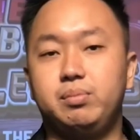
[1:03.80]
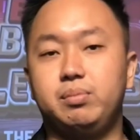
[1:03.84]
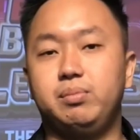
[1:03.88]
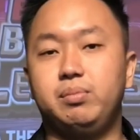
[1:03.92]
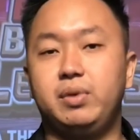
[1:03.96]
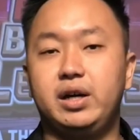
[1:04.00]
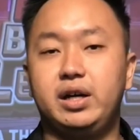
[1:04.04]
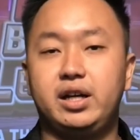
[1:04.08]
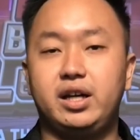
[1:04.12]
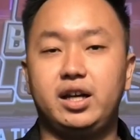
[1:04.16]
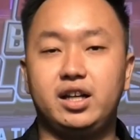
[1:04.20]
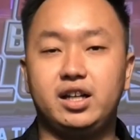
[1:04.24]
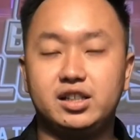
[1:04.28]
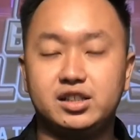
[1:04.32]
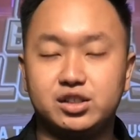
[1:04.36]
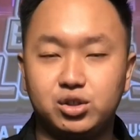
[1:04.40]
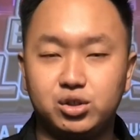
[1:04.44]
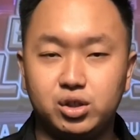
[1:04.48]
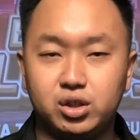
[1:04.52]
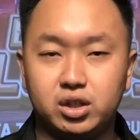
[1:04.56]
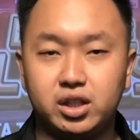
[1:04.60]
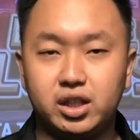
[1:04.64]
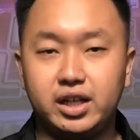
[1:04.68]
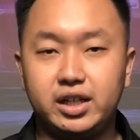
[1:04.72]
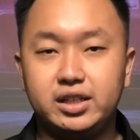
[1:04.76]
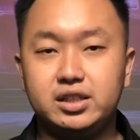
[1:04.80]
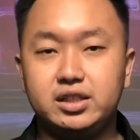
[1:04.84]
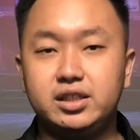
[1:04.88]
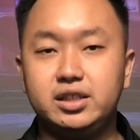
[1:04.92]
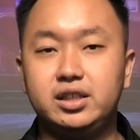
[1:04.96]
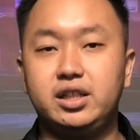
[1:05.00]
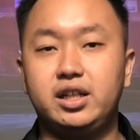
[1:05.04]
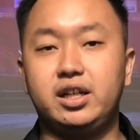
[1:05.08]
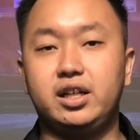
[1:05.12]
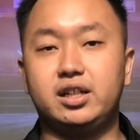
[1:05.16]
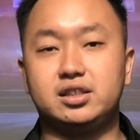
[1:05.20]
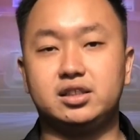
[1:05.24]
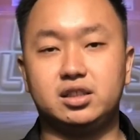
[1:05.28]
By
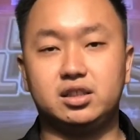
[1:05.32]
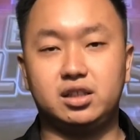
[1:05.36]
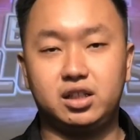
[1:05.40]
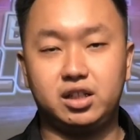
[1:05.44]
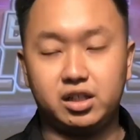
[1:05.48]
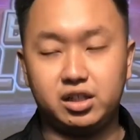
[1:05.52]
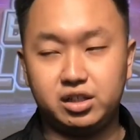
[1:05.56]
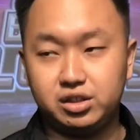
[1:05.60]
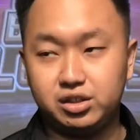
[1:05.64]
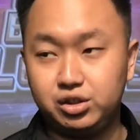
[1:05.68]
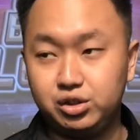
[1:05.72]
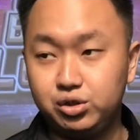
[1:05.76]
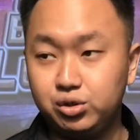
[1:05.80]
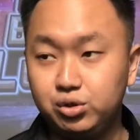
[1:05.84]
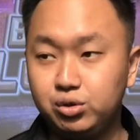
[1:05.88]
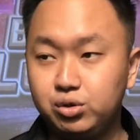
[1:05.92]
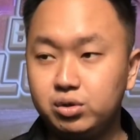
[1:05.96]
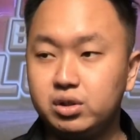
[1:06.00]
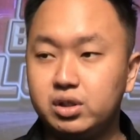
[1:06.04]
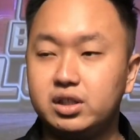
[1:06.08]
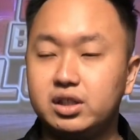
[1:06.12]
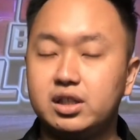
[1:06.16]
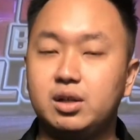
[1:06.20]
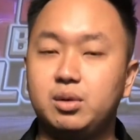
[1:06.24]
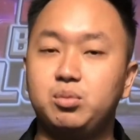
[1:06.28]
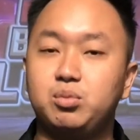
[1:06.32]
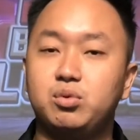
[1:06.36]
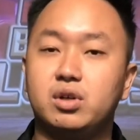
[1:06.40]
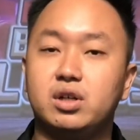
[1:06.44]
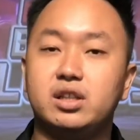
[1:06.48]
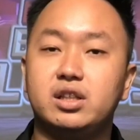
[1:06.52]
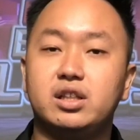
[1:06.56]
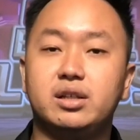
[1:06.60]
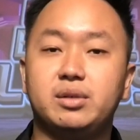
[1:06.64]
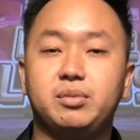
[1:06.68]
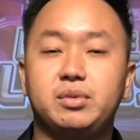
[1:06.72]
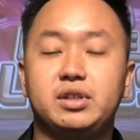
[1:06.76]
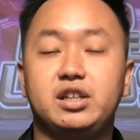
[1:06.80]
elison.id XRRQ kita buat
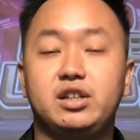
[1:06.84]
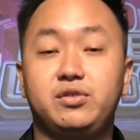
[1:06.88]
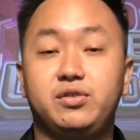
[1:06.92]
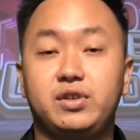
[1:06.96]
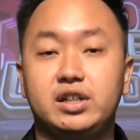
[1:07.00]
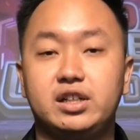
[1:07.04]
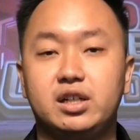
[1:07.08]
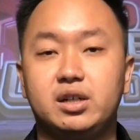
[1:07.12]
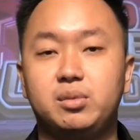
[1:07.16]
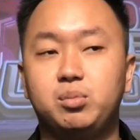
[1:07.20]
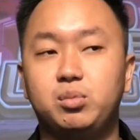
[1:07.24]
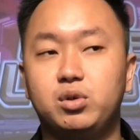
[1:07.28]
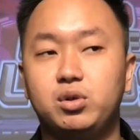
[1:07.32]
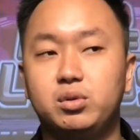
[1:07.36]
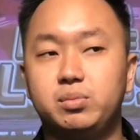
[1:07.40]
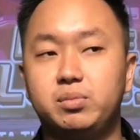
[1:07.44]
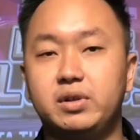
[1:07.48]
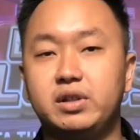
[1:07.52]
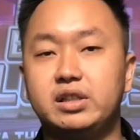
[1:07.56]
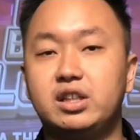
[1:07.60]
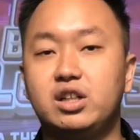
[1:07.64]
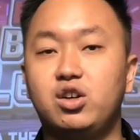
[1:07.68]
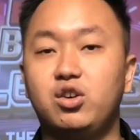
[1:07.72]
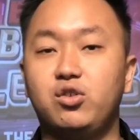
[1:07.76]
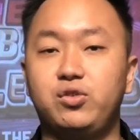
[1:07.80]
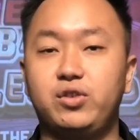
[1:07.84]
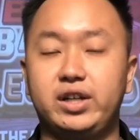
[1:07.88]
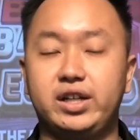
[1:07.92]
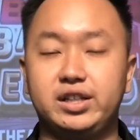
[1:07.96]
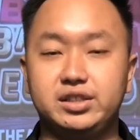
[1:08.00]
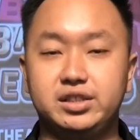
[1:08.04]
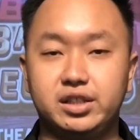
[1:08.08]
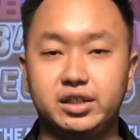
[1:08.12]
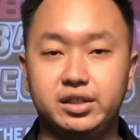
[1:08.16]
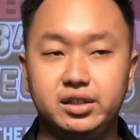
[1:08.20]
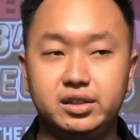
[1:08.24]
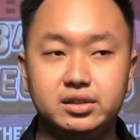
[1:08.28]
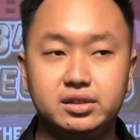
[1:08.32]
namanya eventnya Bold Battle of
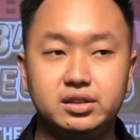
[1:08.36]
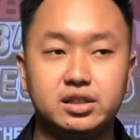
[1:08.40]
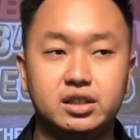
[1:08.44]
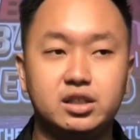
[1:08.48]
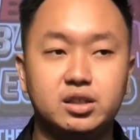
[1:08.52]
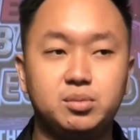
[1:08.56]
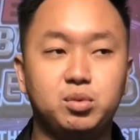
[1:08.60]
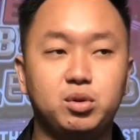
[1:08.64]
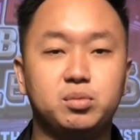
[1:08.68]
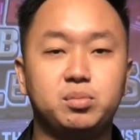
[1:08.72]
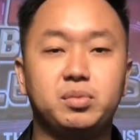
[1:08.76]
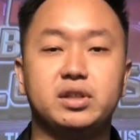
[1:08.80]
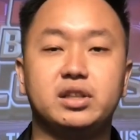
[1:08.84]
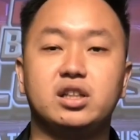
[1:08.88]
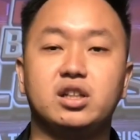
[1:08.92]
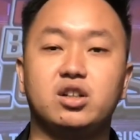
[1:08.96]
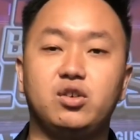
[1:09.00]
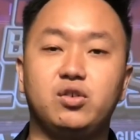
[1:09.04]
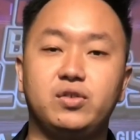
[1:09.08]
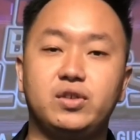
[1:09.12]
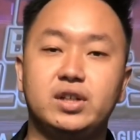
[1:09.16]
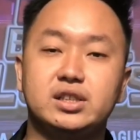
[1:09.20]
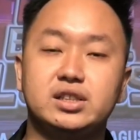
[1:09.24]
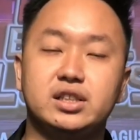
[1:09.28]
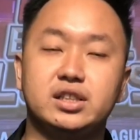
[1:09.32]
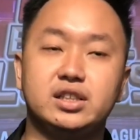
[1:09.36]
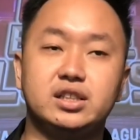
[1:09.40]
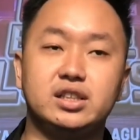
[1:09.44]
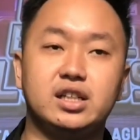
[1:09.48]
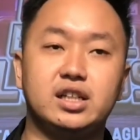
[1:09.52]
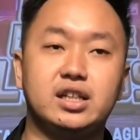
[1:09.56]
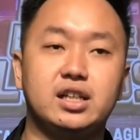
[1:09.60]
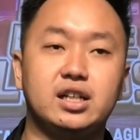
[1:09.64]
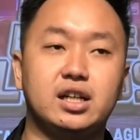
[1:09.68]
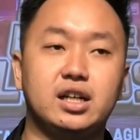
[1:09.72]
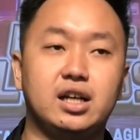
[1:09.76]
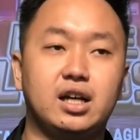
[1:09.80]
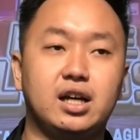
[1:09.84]
Legend. Jadi Bold Battle of Legend ini
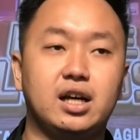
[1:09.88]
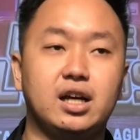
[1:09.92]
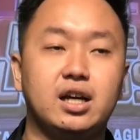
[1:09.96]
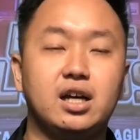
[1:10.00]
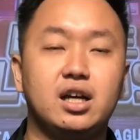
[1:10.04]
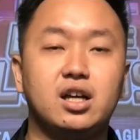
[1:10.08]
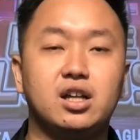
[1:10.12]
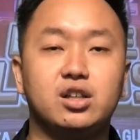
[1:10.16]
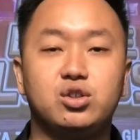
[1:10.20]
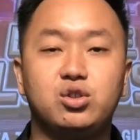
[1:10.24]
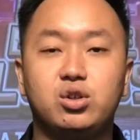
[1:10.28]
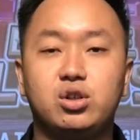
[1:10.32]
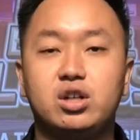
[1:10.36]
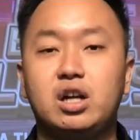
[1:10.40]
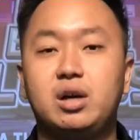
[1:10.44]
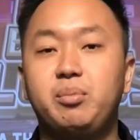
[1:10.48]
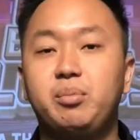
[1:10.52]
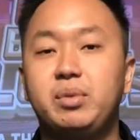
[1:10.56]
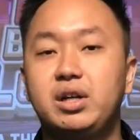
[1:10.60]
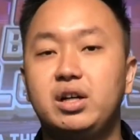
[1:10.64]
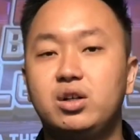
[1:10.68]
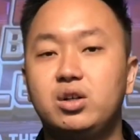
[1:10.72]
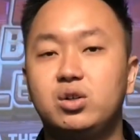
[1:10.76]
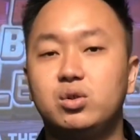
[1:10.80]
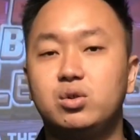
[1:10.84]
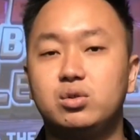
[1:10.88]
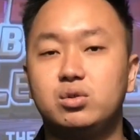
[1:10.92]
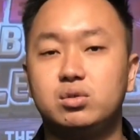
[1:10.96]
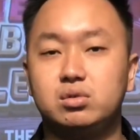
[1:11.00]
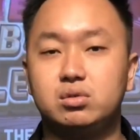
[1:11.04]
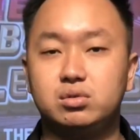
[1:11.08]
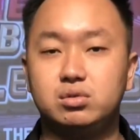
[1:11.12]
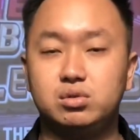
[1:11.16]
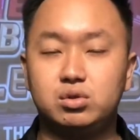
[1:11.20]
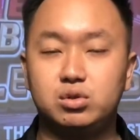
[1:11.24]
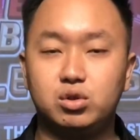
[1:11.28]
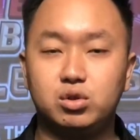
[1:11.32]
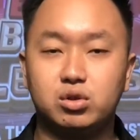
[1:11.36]
adalah turnamen
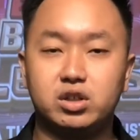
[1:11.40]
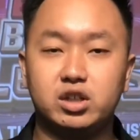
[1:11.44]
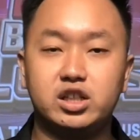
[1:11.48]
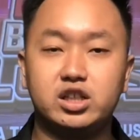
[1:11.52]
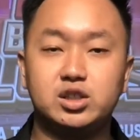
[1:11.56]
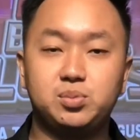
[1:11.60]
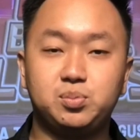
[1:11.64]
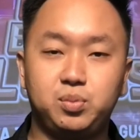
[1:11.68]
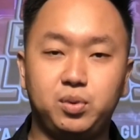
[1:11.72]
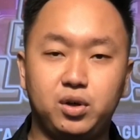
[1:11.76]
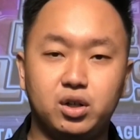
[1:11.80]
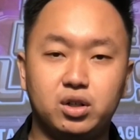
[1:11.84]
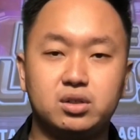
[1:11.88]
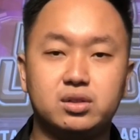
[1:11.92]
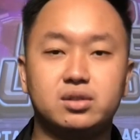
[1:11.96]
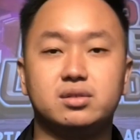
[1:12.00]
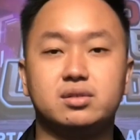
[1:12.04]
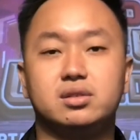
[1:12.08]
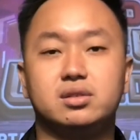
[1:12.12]
untuk e-sport